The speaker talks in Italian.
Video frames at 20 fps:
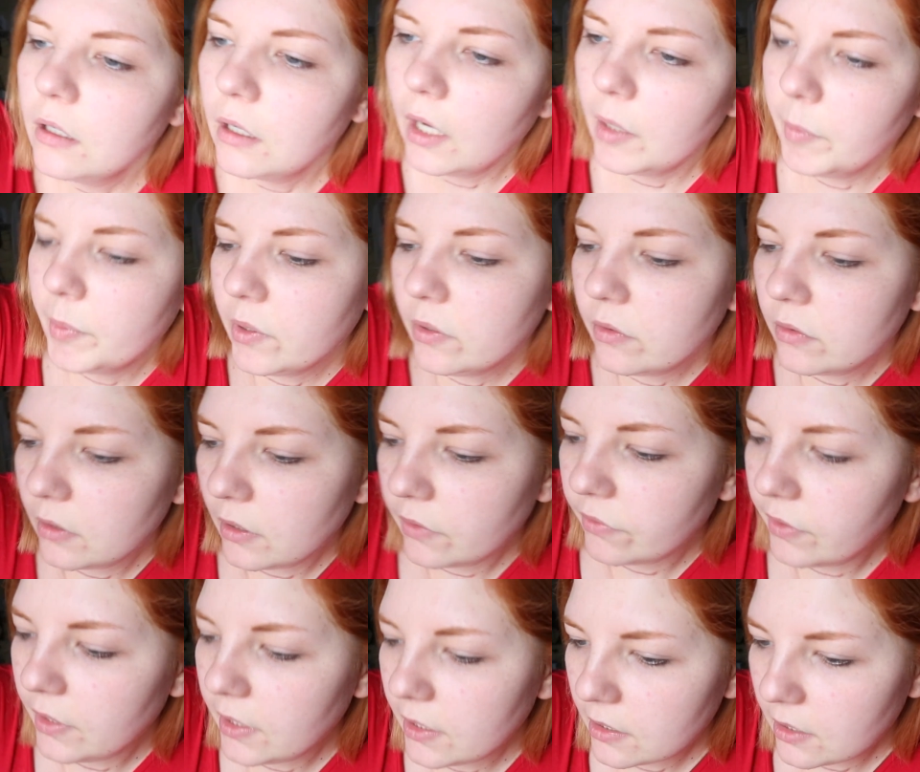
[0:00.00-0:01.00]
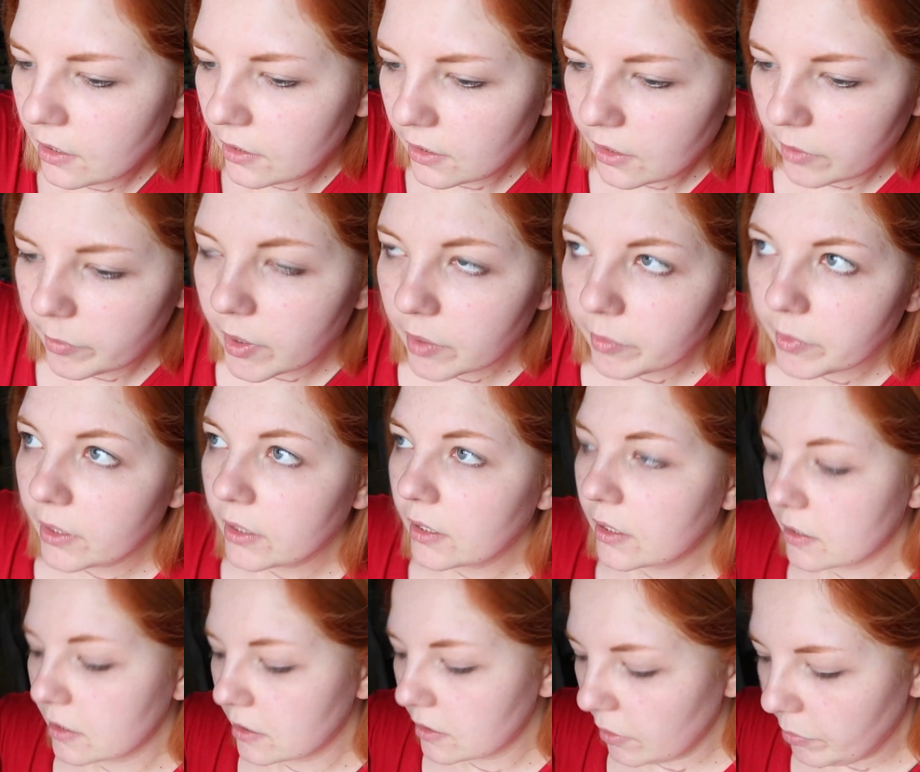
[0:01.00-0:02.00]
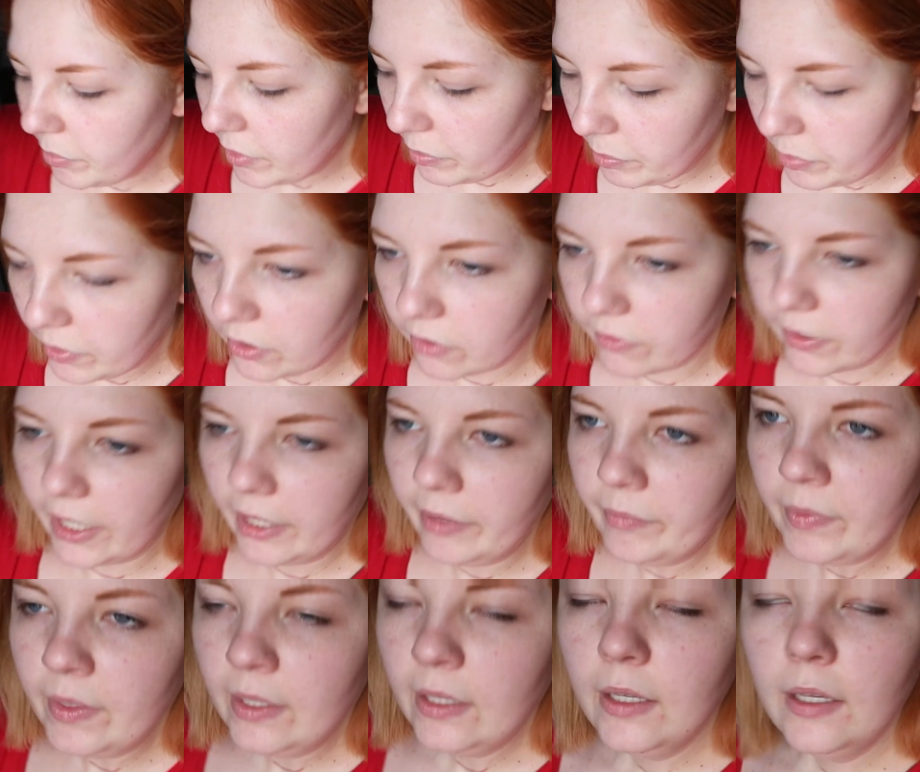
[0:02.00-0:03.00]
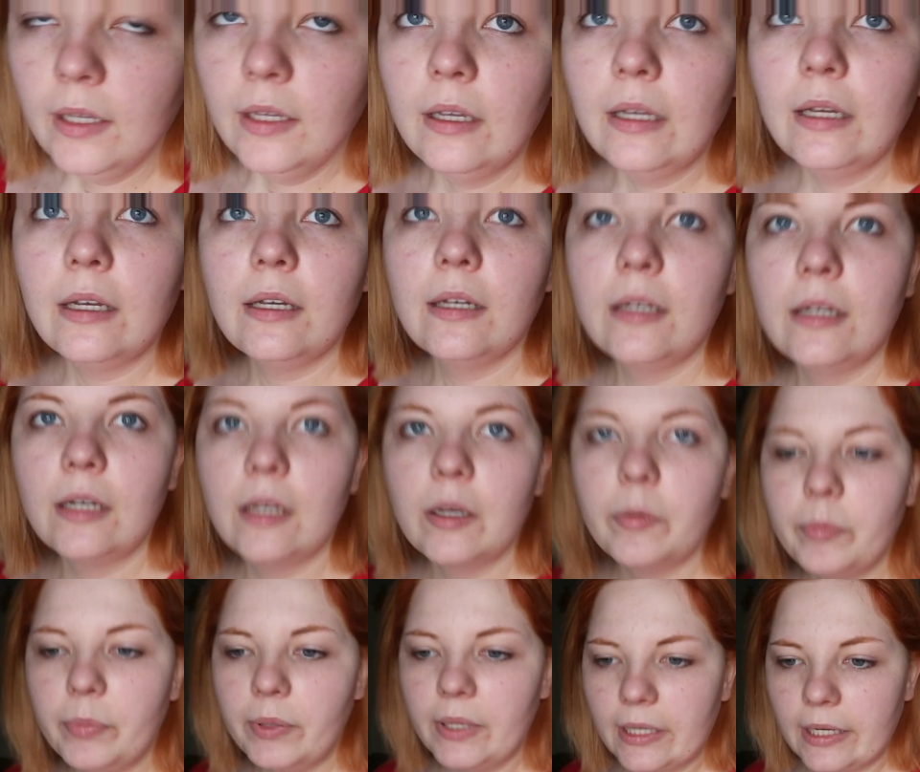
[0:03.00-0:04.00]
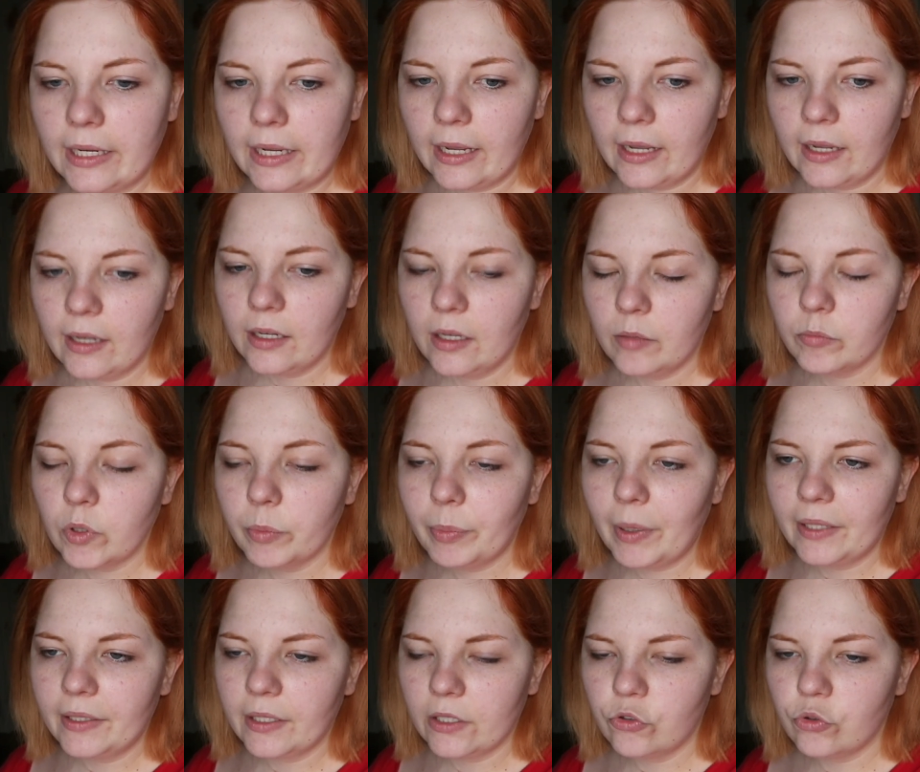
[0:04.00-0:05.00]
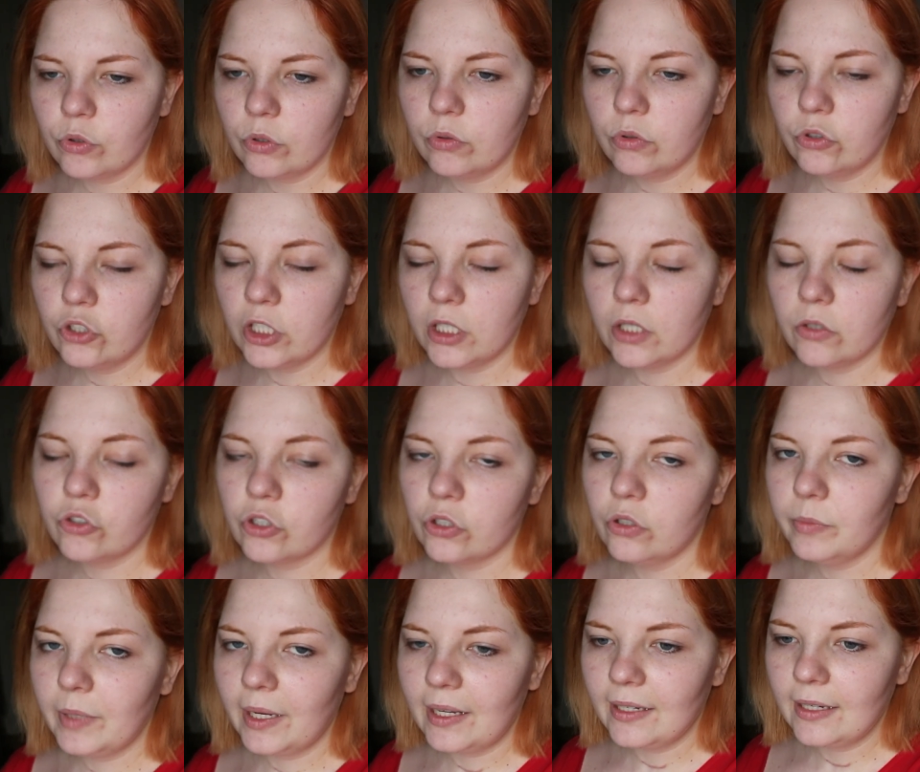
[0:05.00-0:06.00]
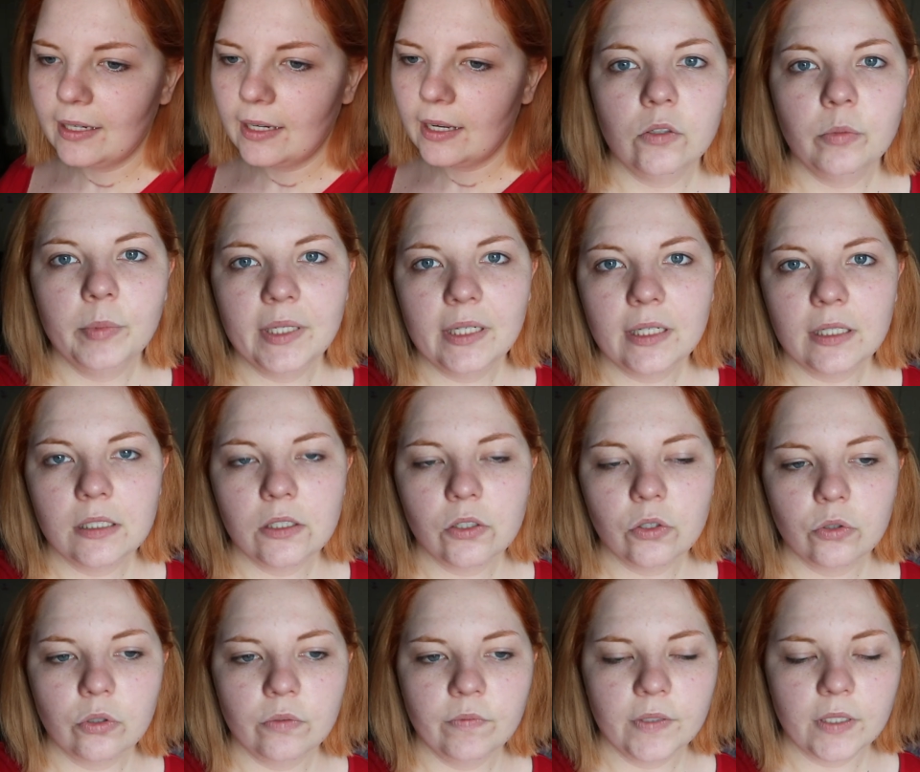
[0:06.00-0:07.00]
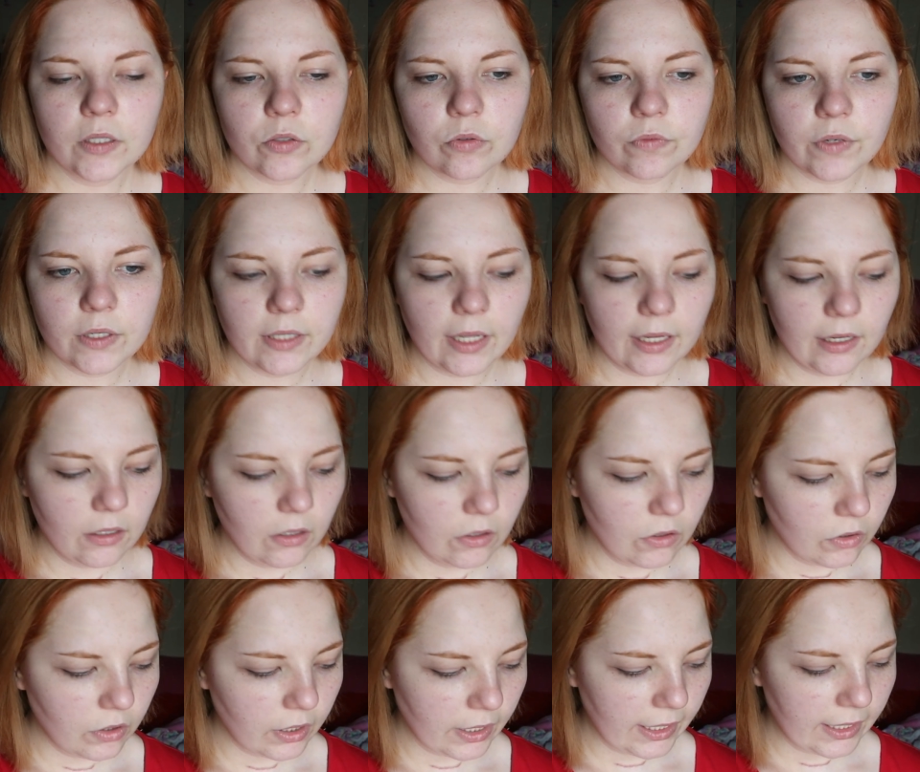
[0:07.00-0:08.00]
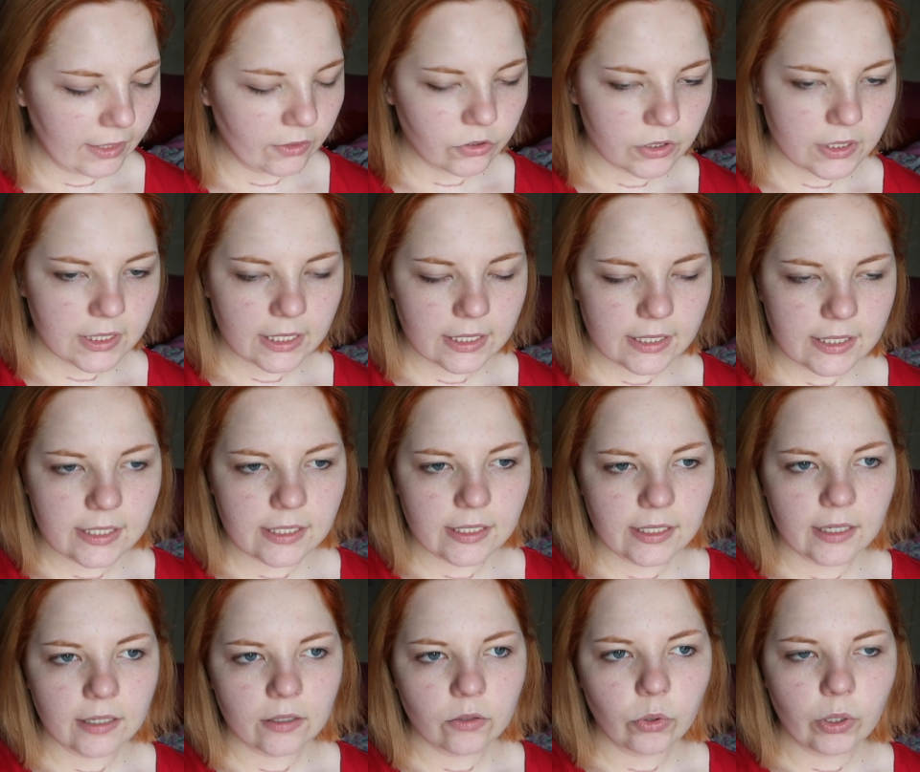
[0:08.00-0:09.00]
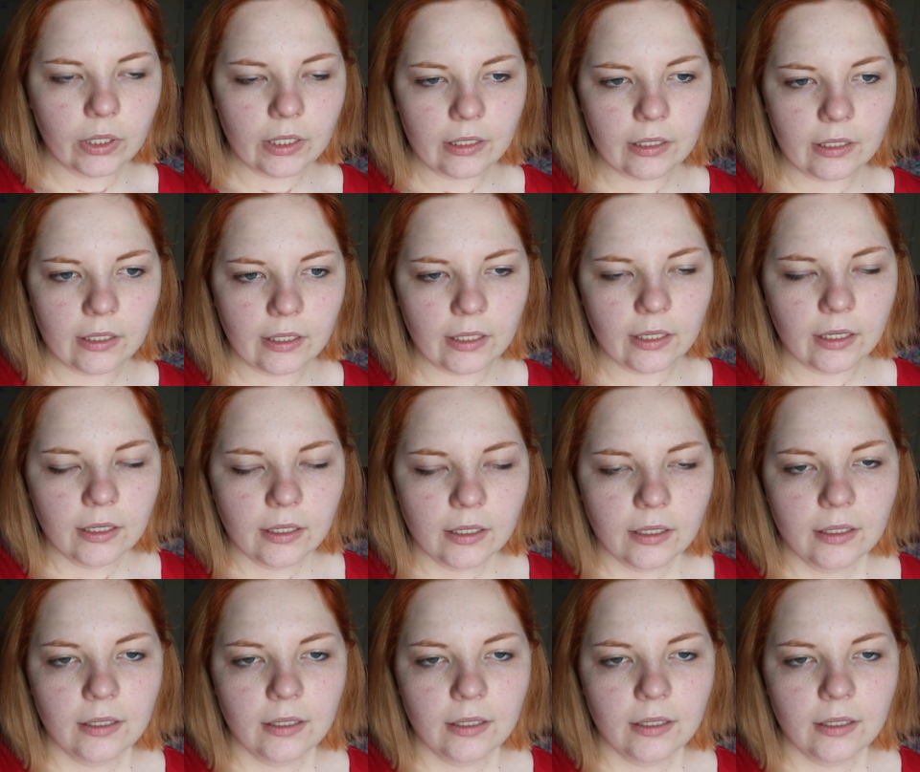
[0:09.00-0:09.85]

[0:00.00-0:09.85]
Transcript: apro la finestra di camera mia anche se sta per piovere. Eh, perché eh, mio padre è giù in cucina oggi è domenica domenica di solito invita suo fratello e nostra zia quindi